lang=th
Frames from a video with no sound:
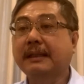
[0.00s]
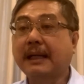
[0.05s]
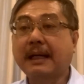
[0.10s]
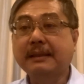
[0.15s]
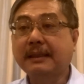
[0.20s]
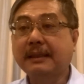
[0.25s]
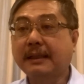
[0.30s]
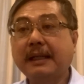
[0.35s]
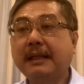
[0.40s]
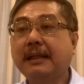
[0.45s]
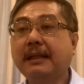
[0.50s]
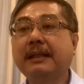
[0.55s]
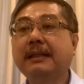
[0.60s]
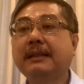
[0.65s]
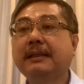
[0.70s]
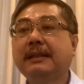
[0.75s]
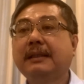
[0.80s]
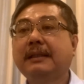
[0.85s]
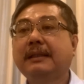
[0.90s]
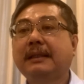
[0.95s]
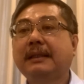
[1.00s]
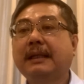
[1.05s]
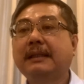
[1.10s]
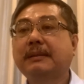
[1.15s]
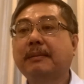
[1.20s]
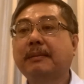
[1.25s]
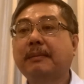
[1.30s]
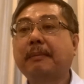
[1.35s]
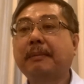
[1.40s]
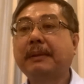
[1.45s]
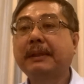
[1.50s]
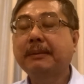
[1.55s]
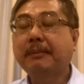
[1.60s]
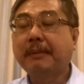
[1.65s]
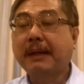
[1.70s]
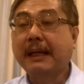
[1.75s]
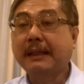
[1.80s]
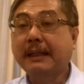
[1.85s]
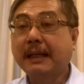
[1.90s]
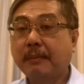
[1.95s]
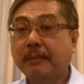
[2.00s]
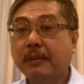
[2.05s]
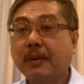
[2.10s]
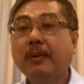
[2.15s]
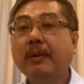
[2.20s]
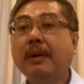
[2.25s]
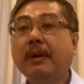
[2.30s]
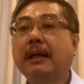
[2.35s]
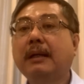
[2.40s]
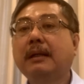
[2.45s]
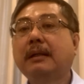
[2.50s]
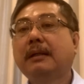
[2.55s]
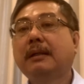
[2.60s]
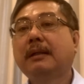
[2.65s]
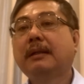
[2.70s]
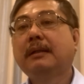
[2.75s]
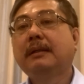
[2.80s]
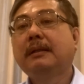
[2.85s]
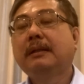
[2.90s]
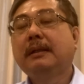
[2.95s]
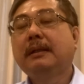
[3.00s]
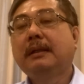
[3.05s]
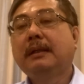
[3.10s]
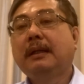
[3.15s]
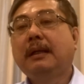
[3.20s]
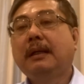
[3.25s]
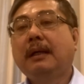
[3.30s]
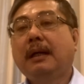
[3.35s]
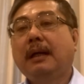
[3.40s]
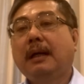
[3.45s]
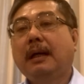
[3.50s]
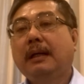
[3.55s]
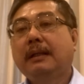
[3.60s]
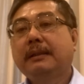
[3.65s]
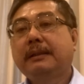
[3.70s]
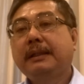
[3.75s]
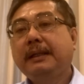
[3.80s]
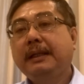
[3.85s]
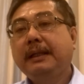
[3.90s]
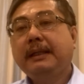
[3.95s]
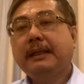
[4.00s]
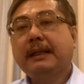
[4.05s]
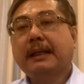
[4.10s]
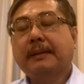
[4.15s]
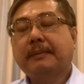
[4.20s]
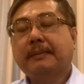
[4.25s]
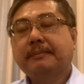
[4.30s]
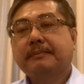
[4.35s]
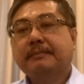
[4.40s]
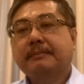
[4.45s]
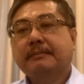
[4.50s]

หนักๆทั้งนั้นเลยสำหรับรัฐบาลข้ามขั้วทีนี้เนี่ย